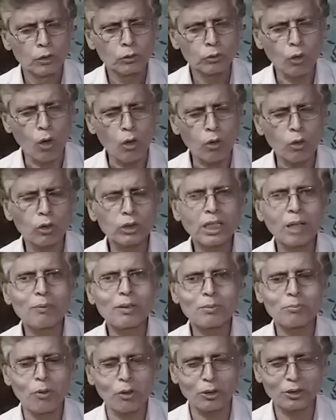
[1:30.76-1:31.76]
তখন
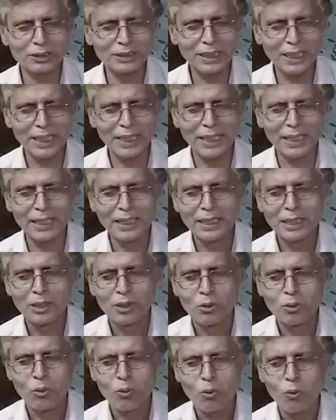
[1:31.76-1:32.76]
আমার বড় ছেলে
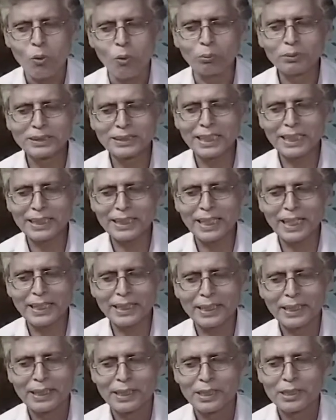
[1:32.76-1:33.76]
অভিষেকের
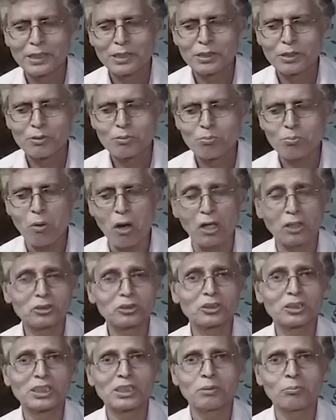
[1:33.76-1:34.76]
বয়স
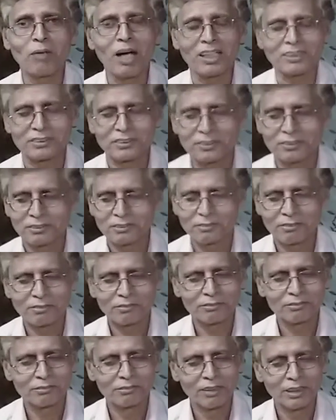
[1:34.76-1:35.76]
তিন মাস
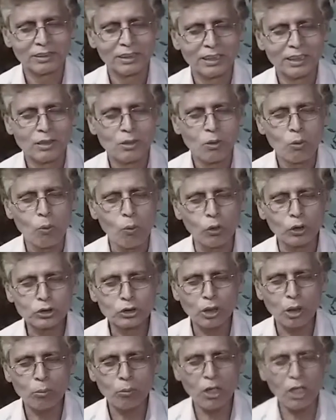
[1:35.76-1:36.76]
ওই
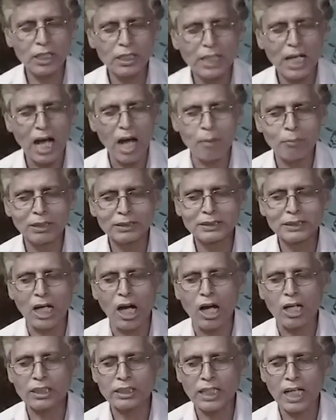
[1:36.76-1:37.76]
সময় আমার
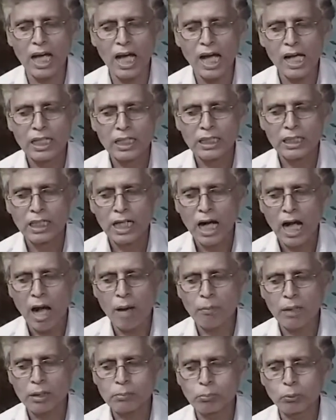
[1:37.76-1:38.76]
যাওয়াটা
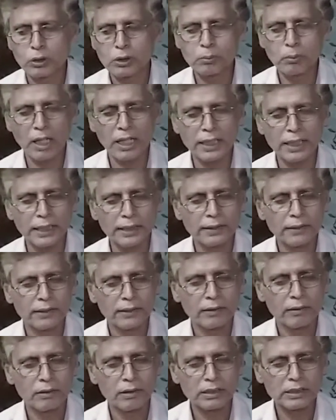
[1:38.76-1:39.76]
আমার পরিবারের
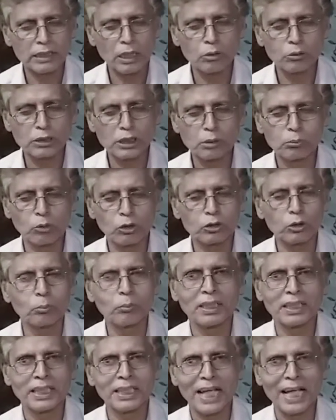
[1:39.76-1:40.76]
কেউ ঠিকমতো
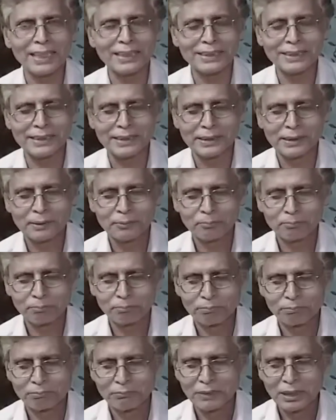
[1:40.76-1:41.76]
মেনে নেয়নি
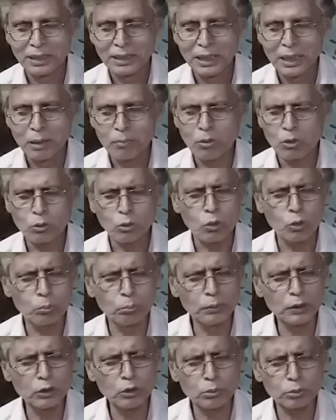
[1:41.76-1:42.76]
এবং খুব
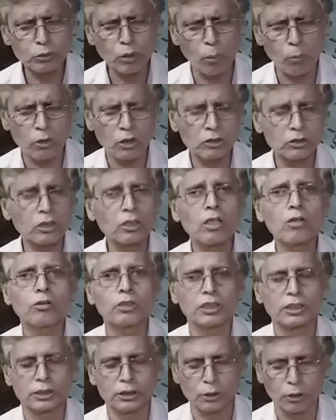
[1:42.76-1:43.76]
বিরূপ সমালোচনা
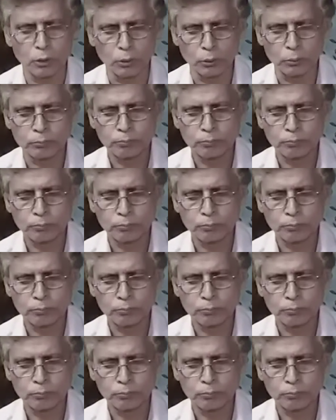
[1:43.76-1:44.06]
হয়েছিল